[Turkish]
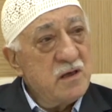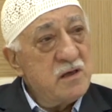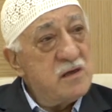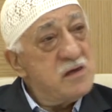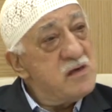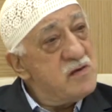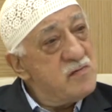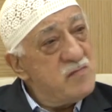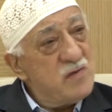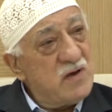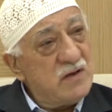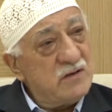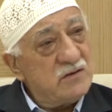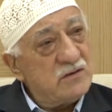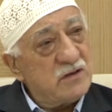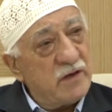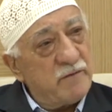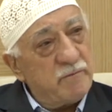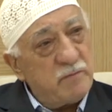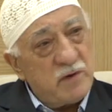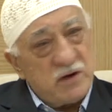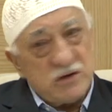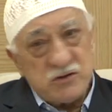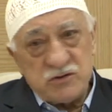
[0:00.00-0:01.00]
İman
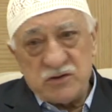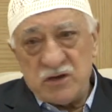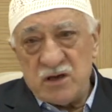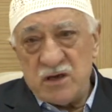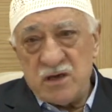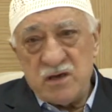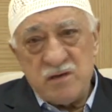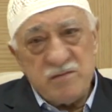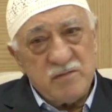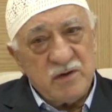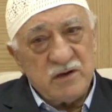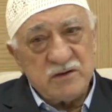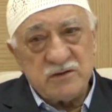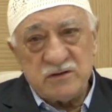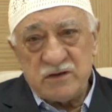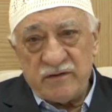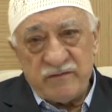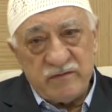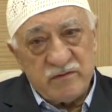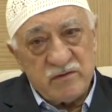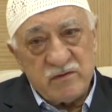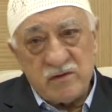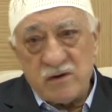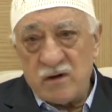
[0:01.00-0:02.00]
zaf başta iman
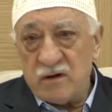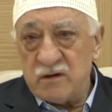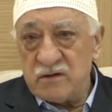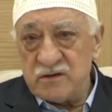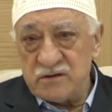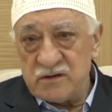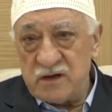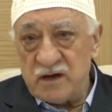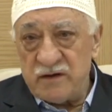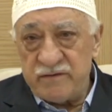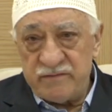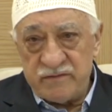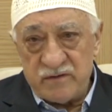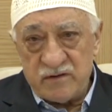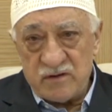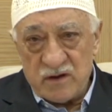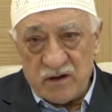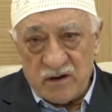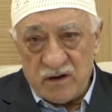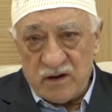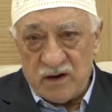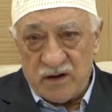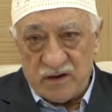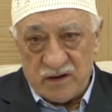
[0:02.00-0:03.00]
zafından,
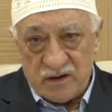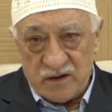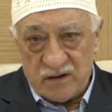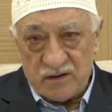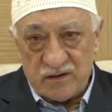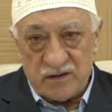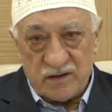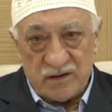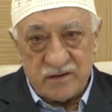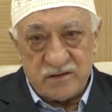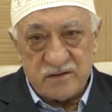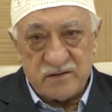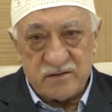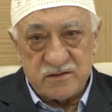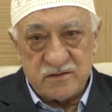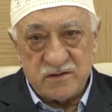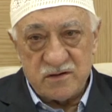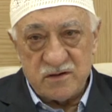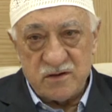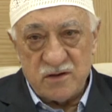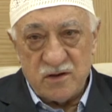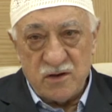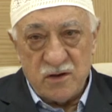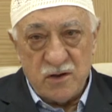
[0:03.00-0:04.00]
zaafından kaynaklanır.
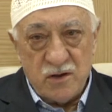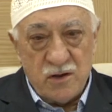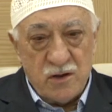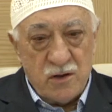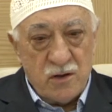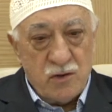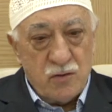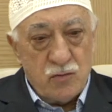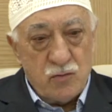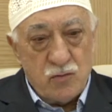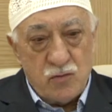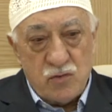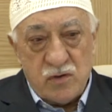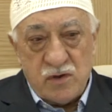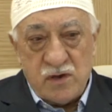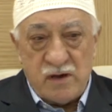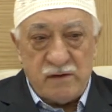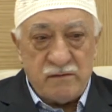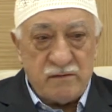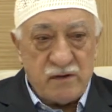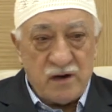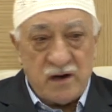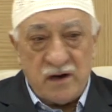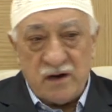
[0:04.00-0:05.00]

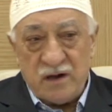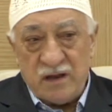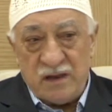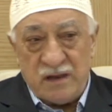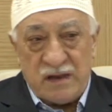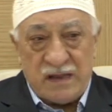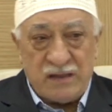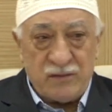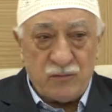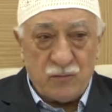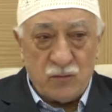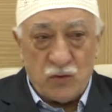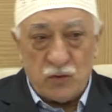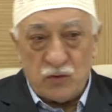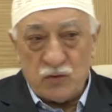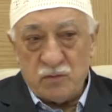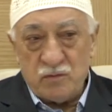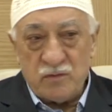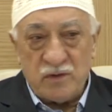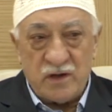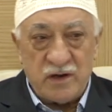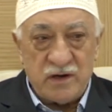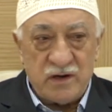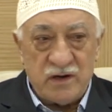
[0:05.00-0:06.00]
Dünya ve ahiret
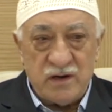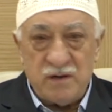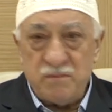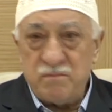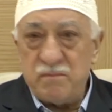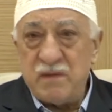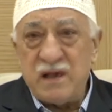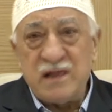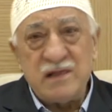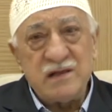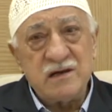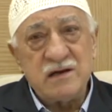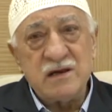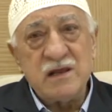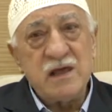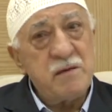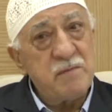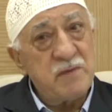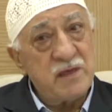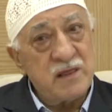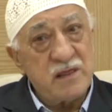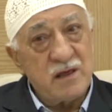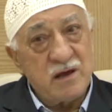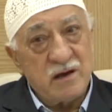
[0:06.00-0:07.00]
konumlarını
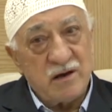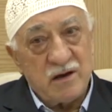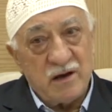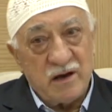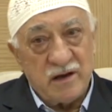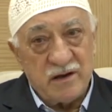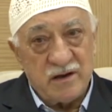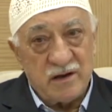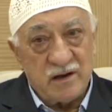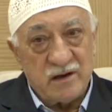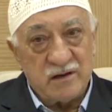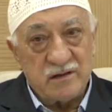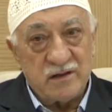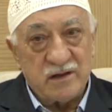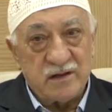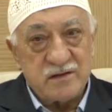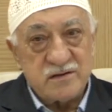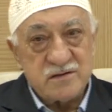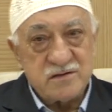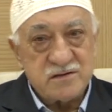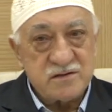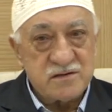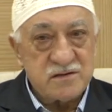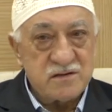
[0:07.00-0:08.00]
belirleyemeden
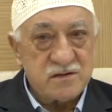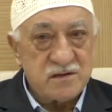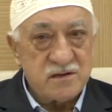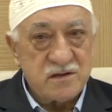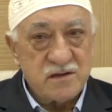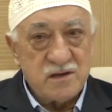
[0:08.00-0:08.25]
kaynaklanır.